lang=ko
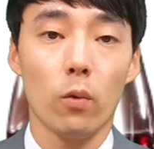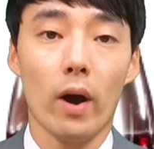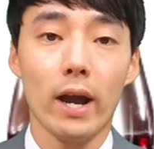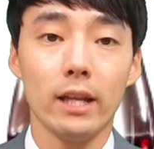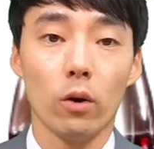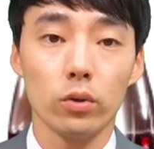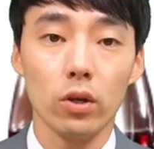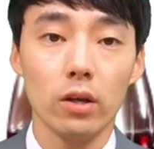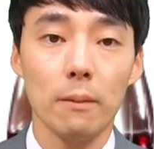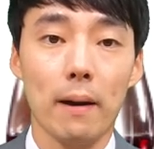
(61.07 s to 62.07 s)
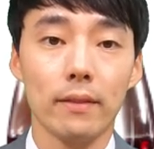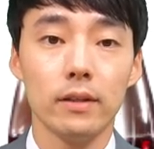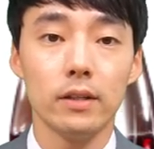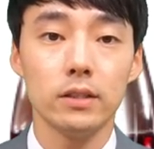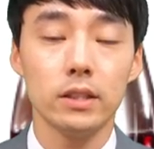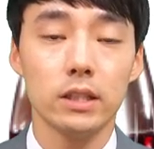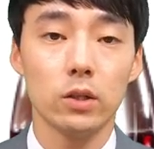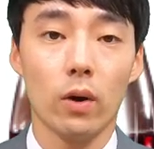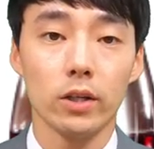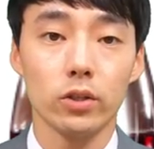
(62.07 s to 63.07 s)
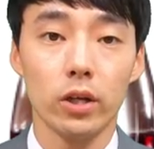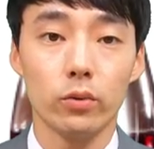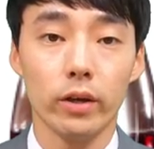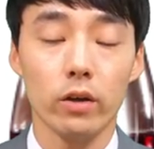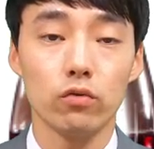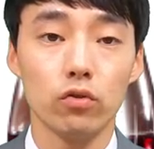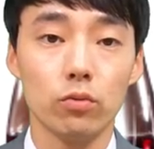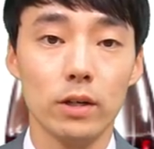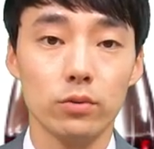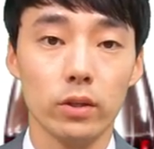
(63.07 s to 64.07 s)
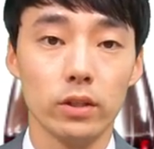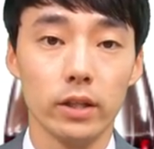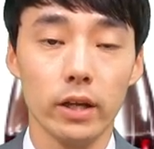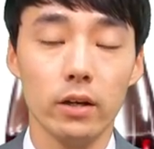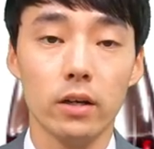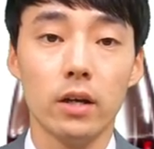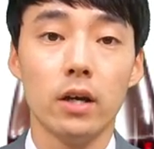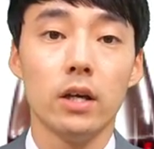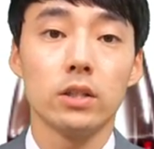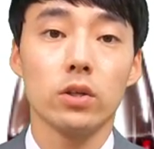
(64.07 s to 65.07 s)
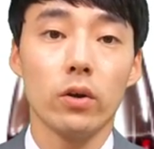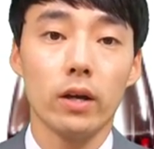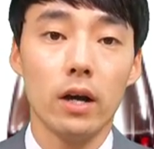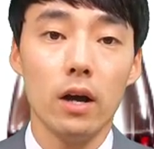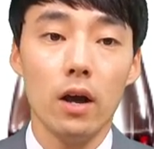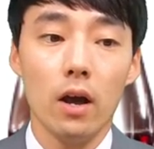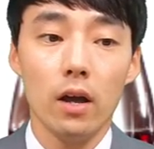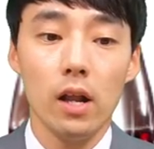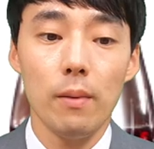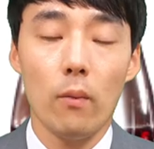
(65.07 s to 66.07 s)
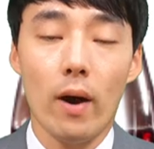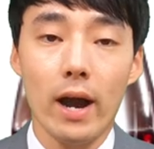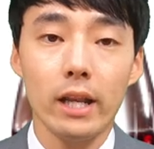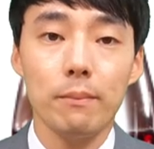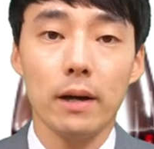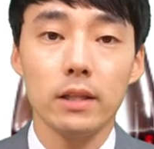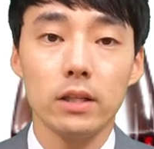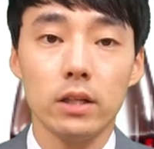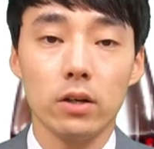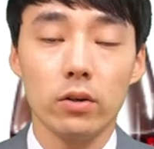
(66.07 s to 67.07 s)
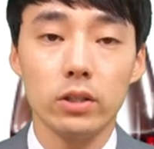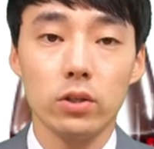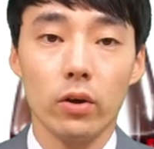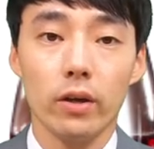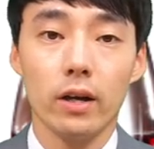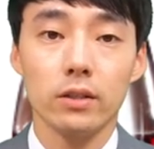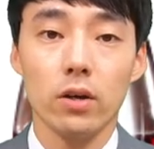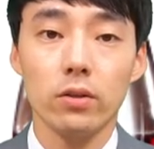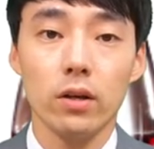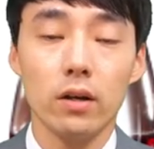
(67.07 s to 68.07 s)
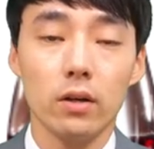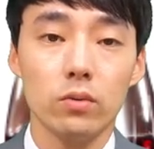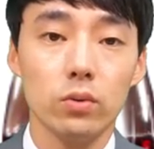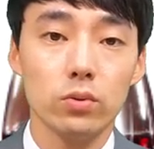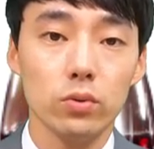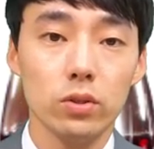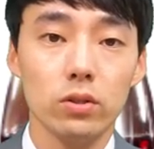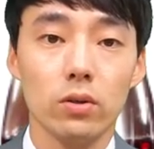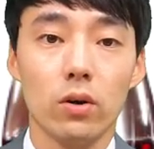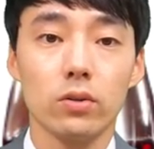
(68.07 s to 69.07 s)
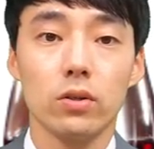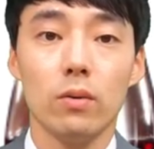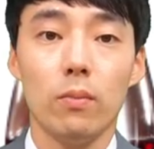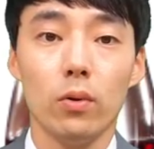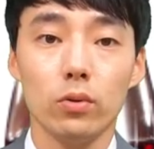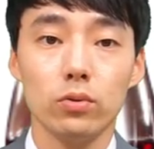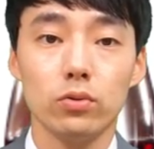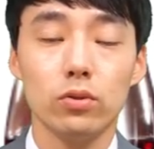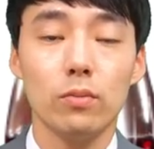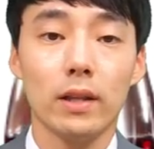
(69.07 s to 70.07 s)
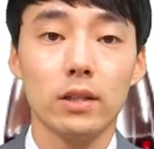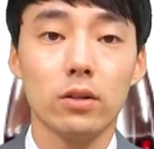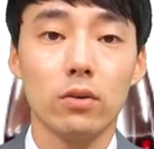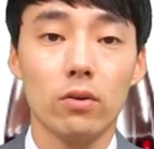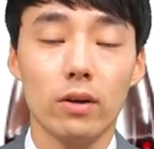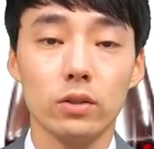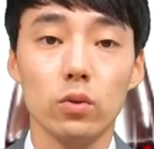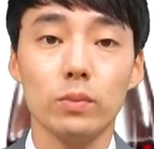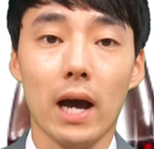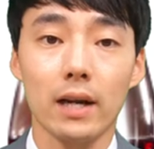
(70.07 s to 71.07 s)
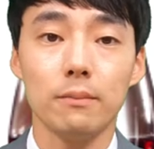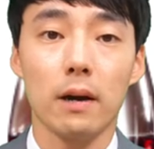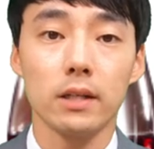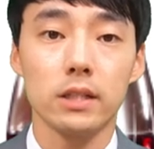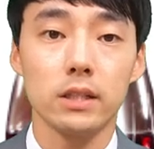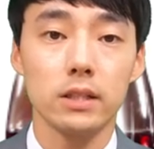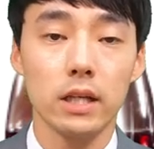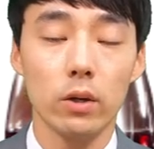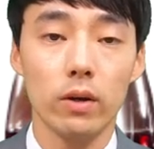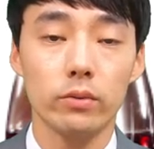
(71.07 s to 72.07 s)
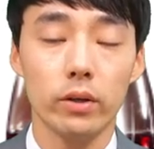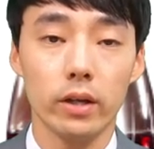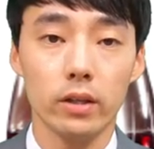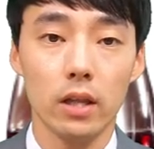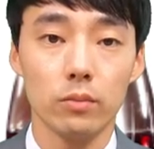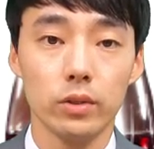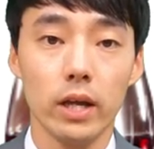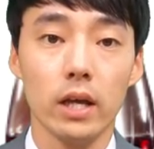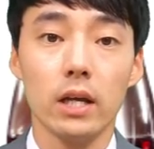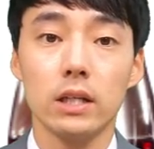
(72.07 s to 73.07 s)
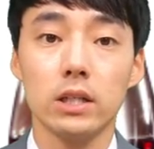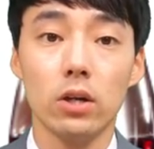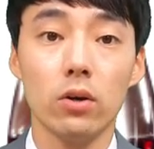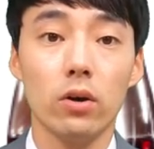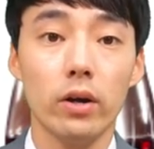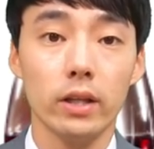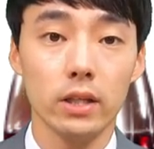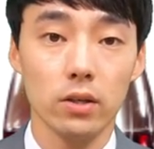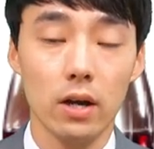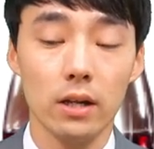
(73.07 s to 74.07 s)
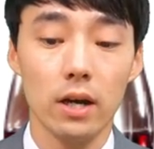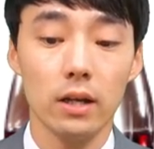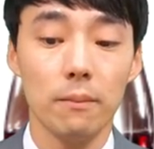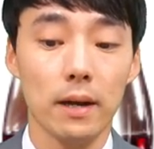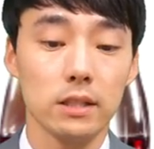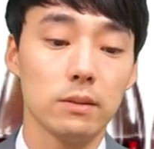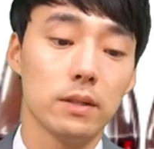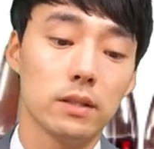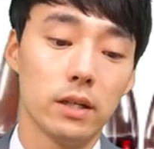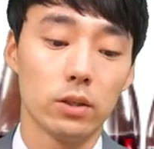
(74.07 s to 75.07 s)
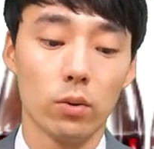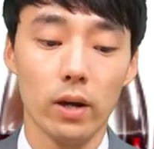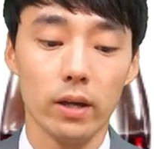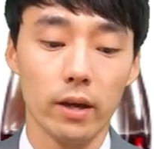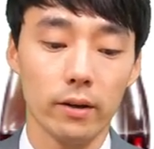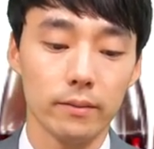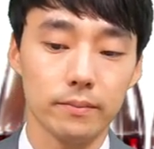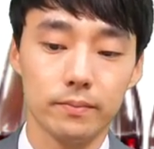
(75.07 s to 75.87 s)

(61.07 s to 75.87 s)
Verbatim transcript: 이제 와인을 어떻게 만드는지 그 과정이 되게 궁금할 수 있는데요. 저희가 일반 와인을 만드는 거는 저희가 설탕하고 소주를 넣어서 포도주를 만드는 것과는 좀 다른 방식을 사용하고 있기 때문에 그런 거에 대해서 하나하나 말씀을 드리도록 할게요.